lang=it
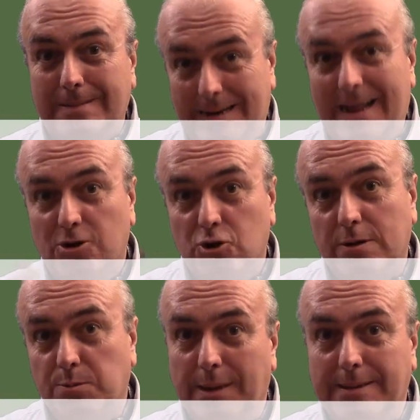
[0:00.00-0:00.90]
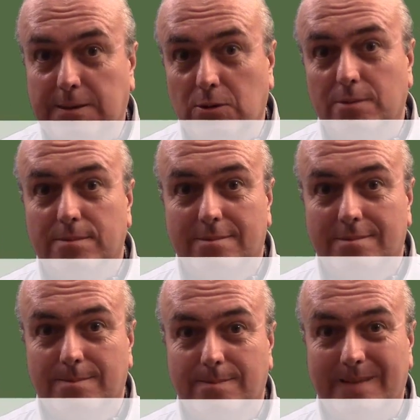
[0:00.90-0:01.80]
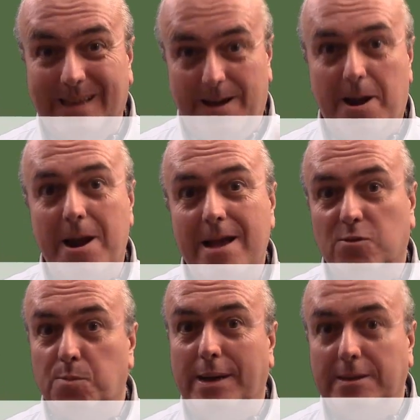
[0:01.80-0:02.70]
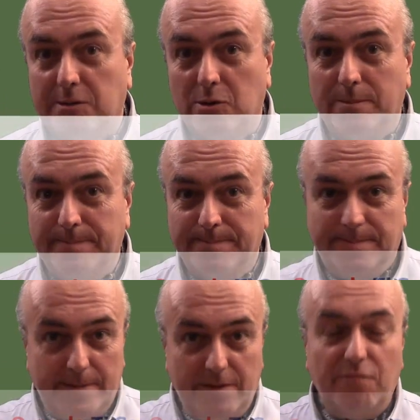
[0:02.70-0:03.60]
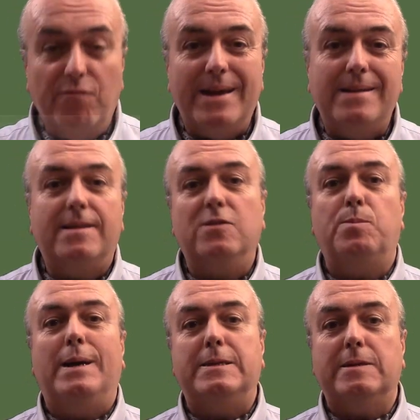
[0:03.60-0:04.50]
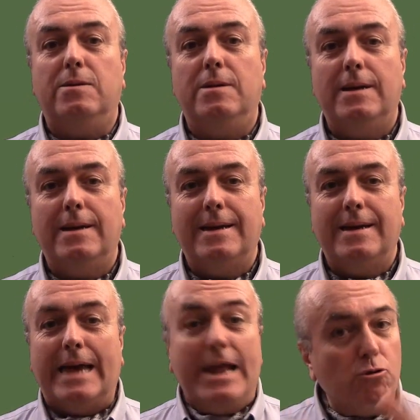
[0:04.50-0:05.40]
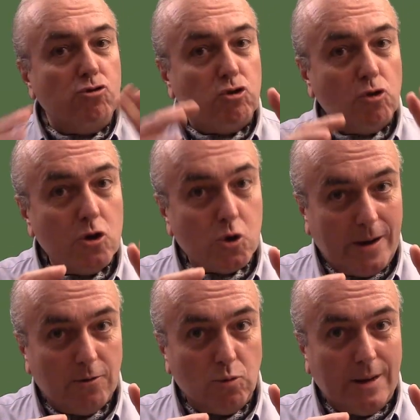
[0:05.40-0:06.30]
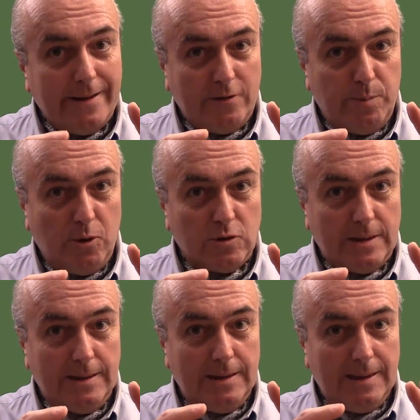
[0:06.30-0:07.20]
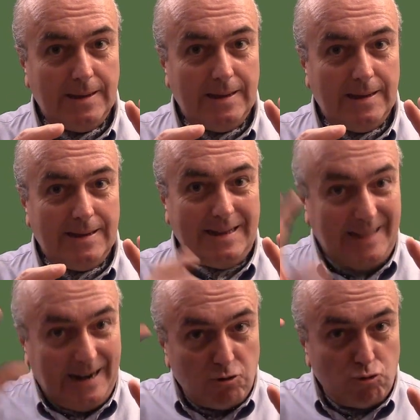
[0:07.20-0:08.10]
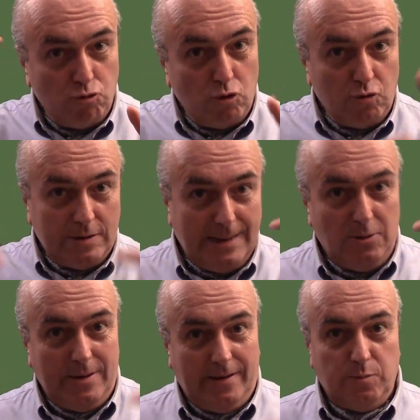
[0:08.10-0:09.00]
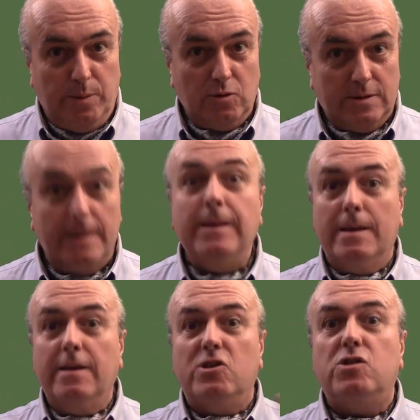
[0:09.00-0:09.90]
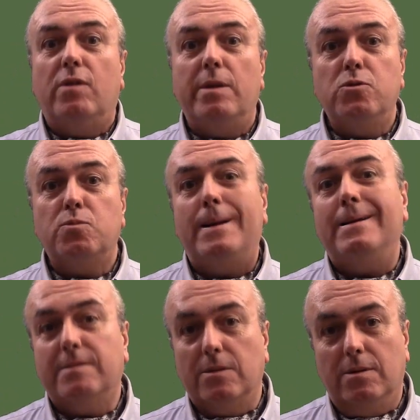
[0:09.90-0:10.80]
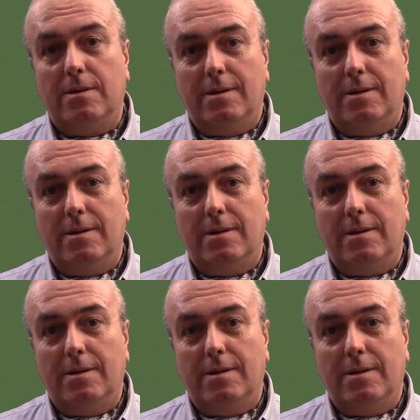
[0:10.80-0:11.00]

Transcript: Lascia spazio, crea spazio, inventa spazio. Non ci sono ancora tutte le risposte? Da lassù non ti danno le risposte? Ci vuole più spazio.